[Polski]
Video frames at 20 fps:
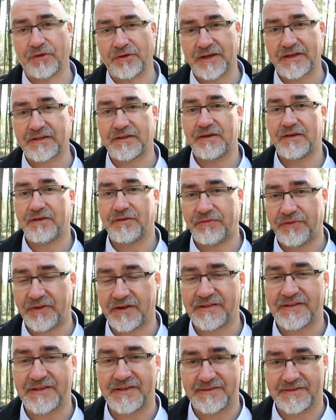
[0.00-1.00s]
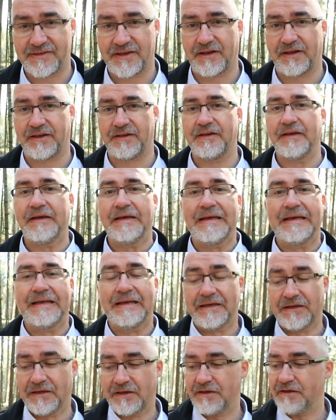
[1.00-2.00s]
Projekt fertig sein.
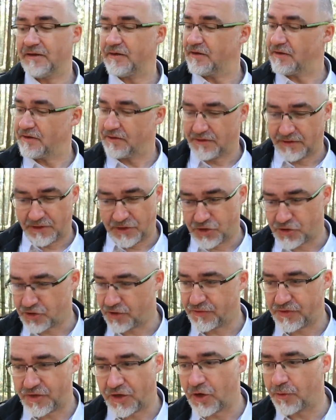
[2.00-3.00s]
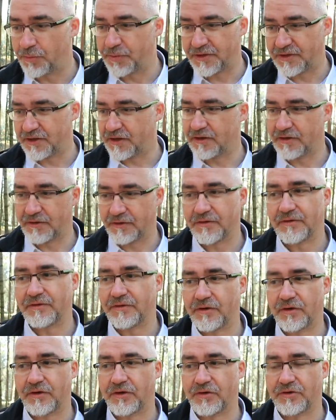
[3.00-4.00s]
I szef się go pyta
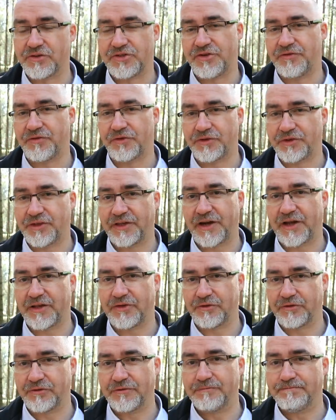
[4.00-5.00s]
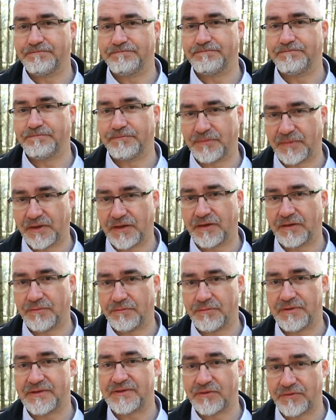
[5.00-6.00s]
o 9 rano.
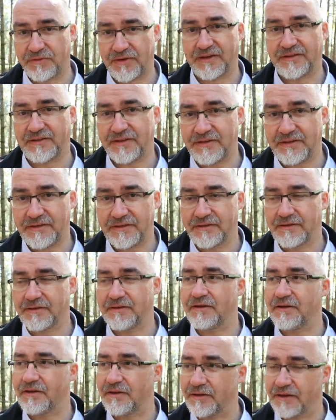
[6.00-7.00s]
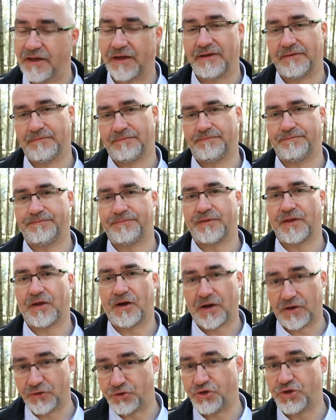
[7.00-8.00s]
Bist du fertig? Nein.
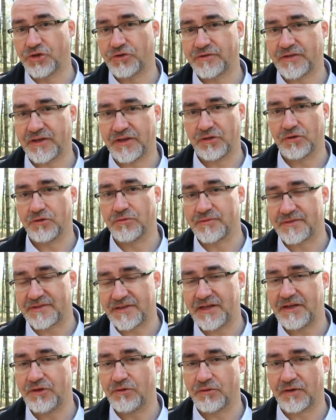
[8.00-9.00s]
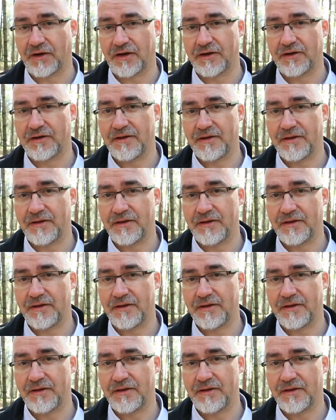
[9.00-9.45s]
O 10. Um 10 Uhr.